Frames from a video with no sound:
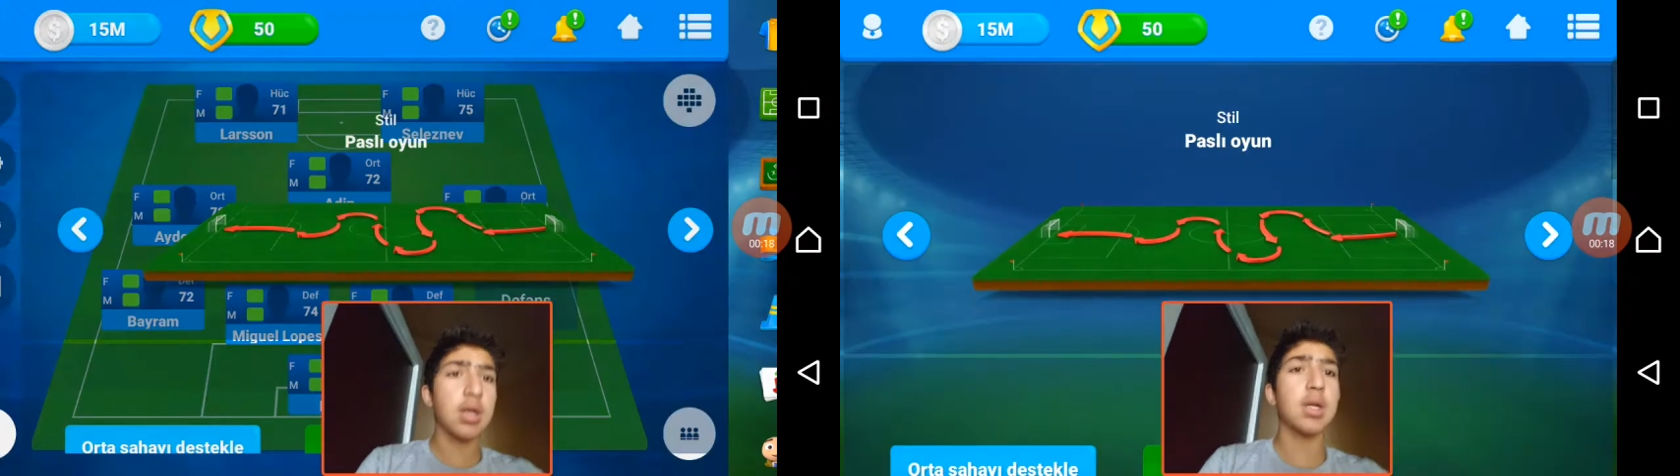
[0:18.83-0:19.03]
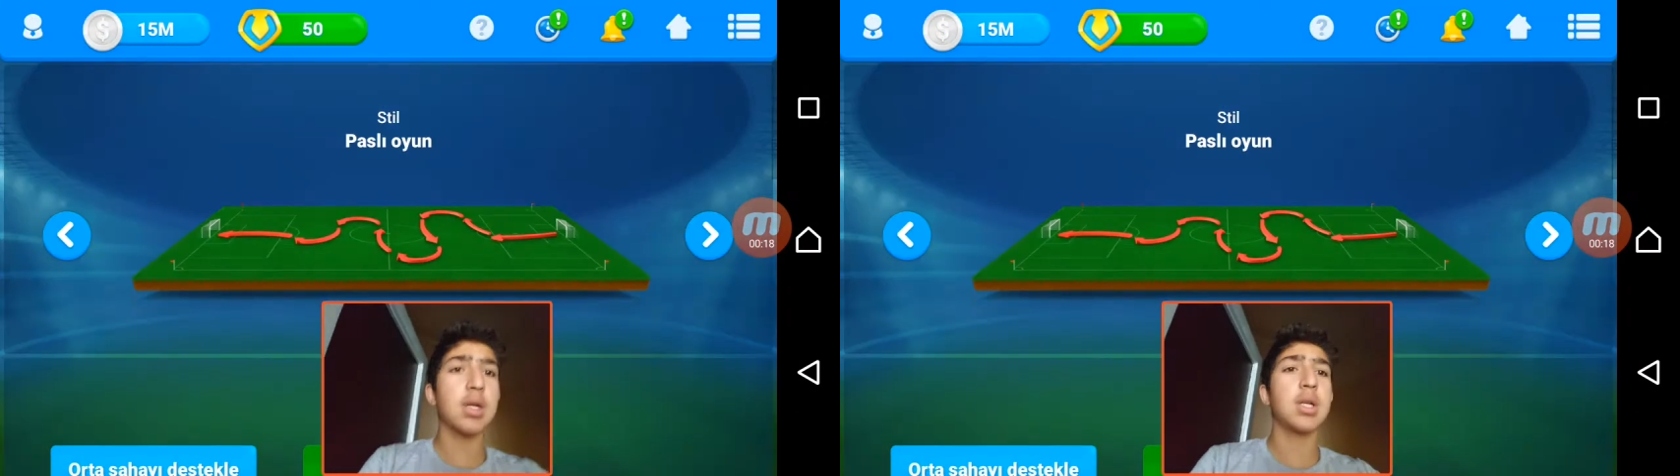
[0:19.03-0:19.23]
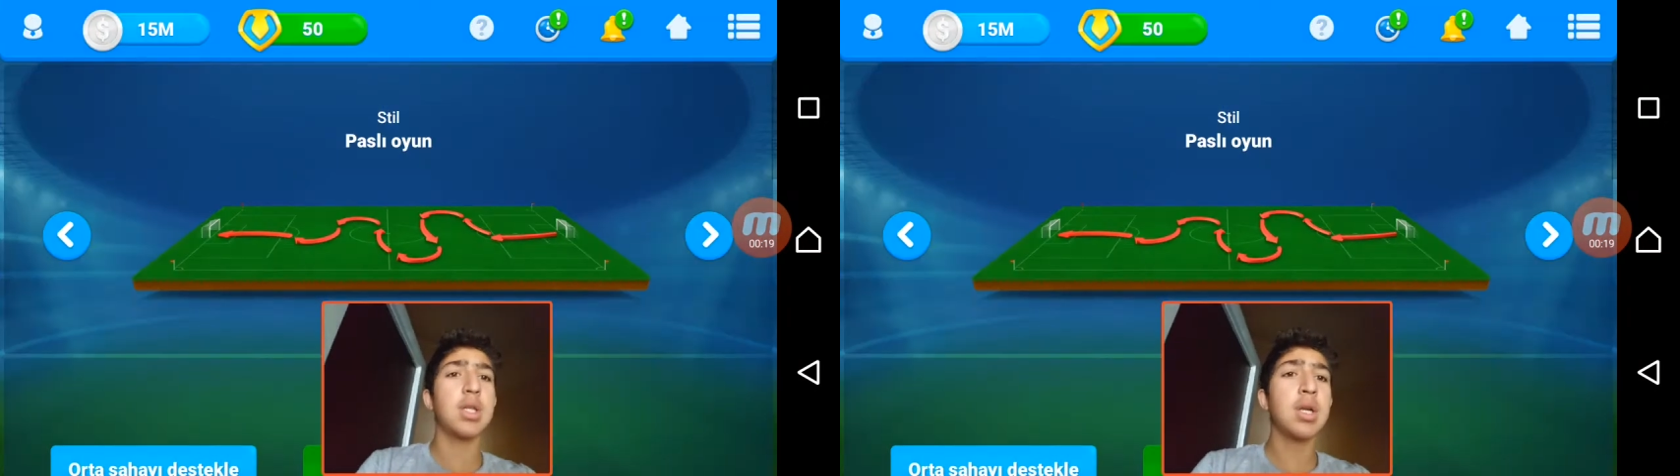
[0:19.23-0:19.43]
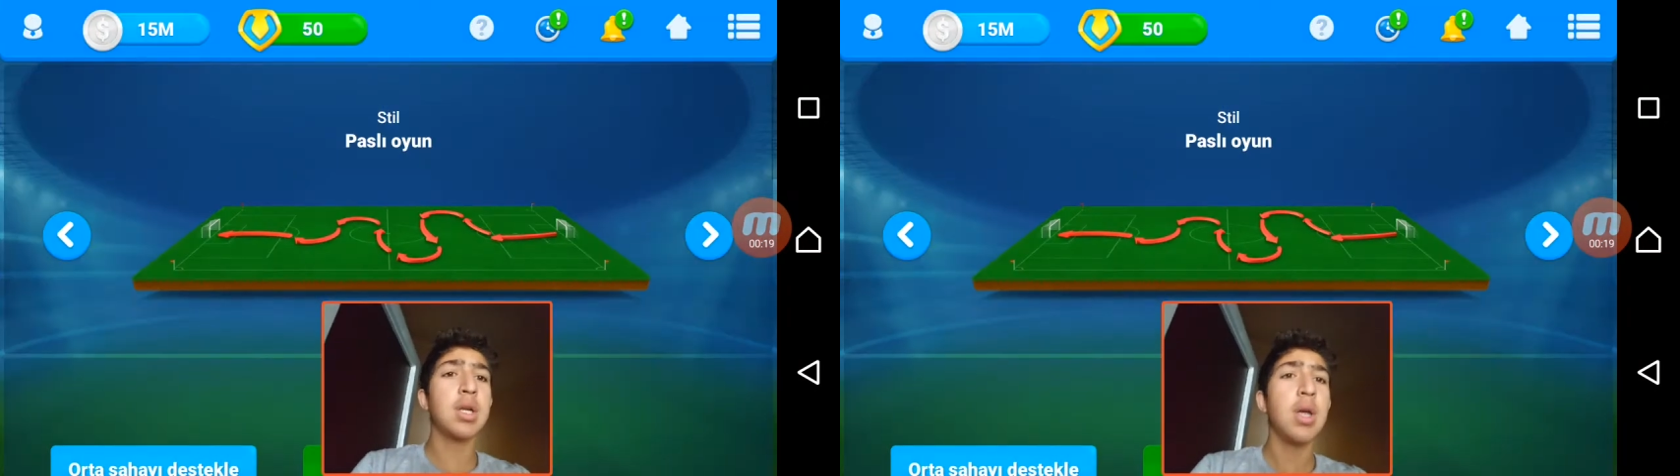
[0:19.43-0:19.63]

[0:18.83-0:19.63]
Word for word: arkadaşlar.